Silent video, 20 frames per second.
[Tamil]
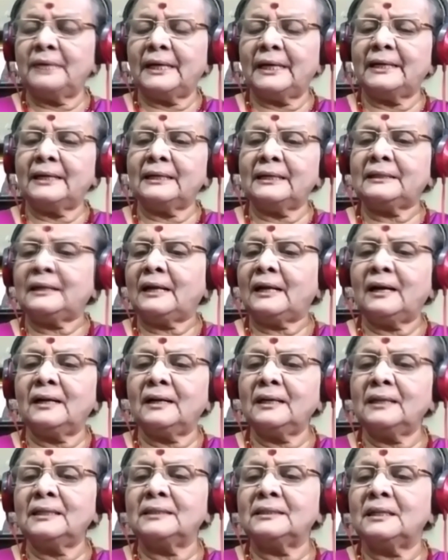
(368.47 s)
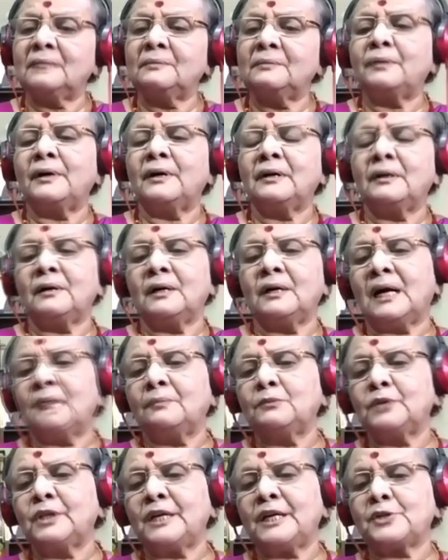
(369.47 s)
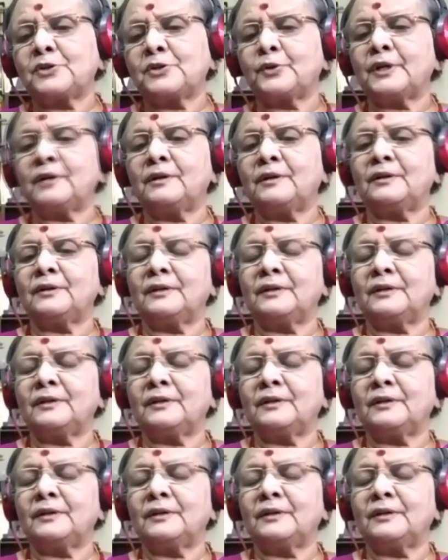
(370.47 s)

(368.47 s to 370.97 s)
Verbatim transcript: டைரக்டாக அந்த அமுதைஸ்வர